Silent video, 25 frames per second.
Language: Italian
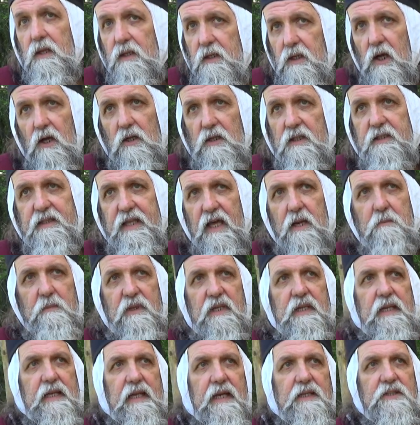No, il
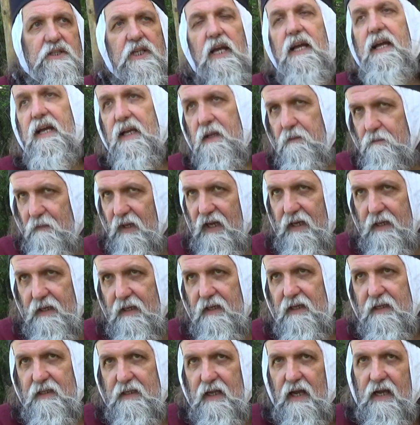termine lancia, eh, ma
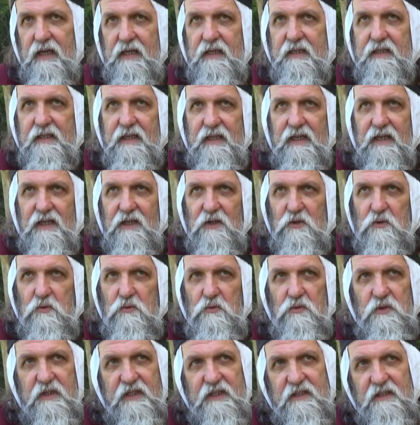anche
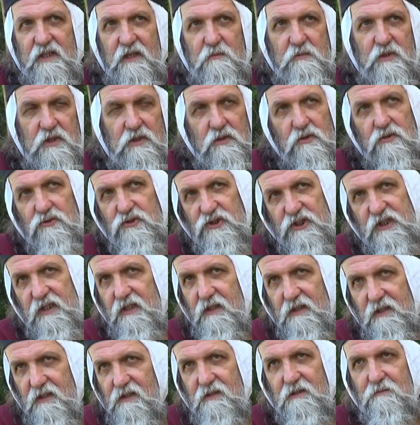alcune
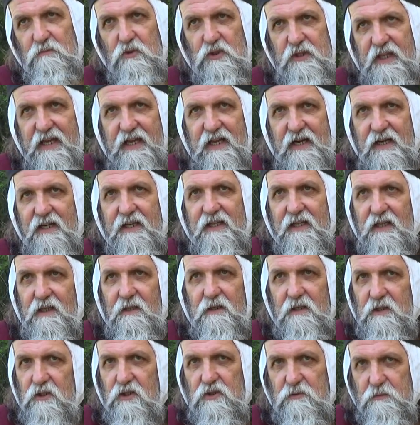terminologie moderne,
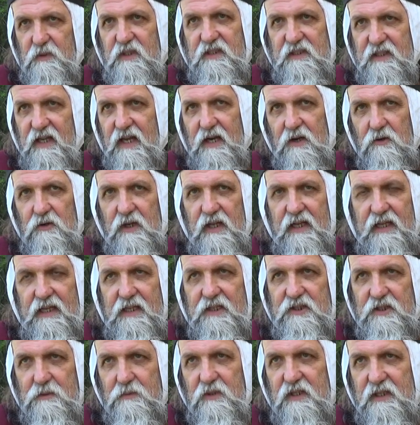lo spezzare una
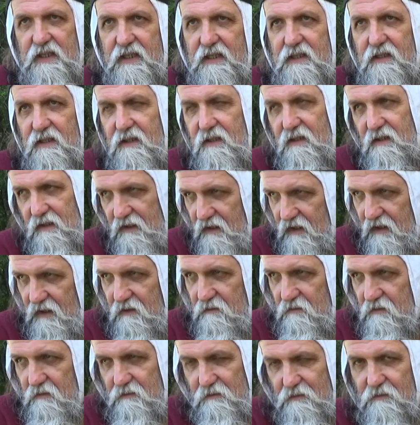lancia, perché
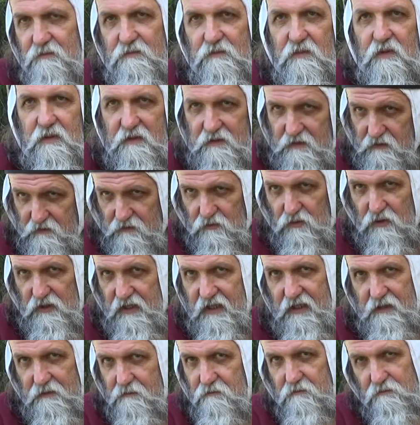eh,
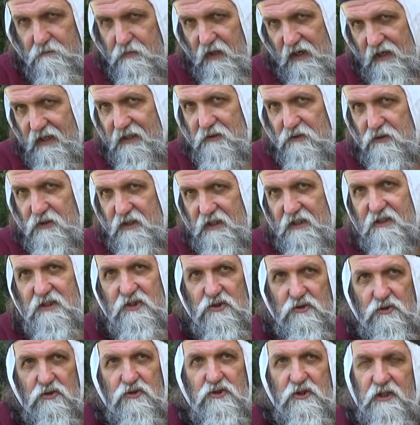torna, parlando del
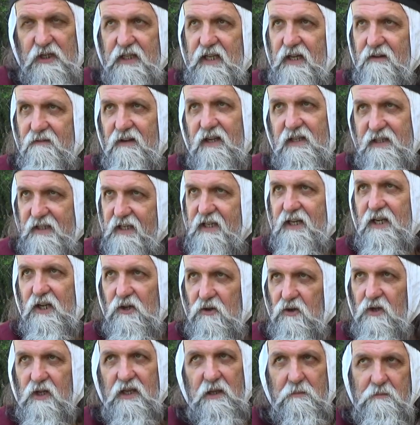discorso del cavaliere
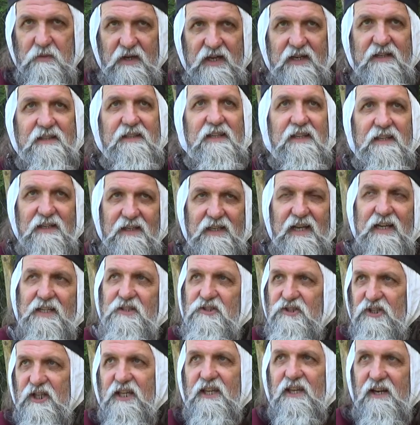che parte
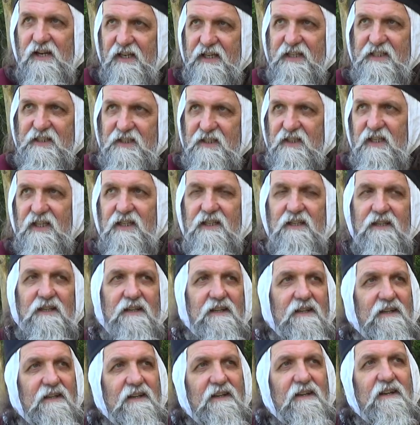lancia in resta,
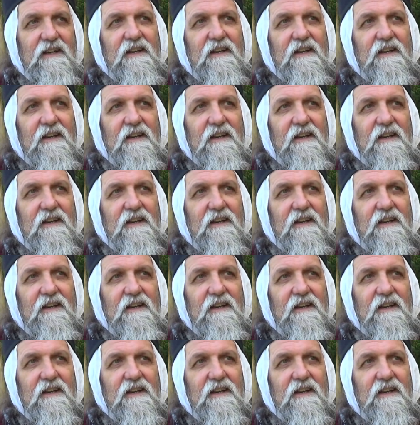sì.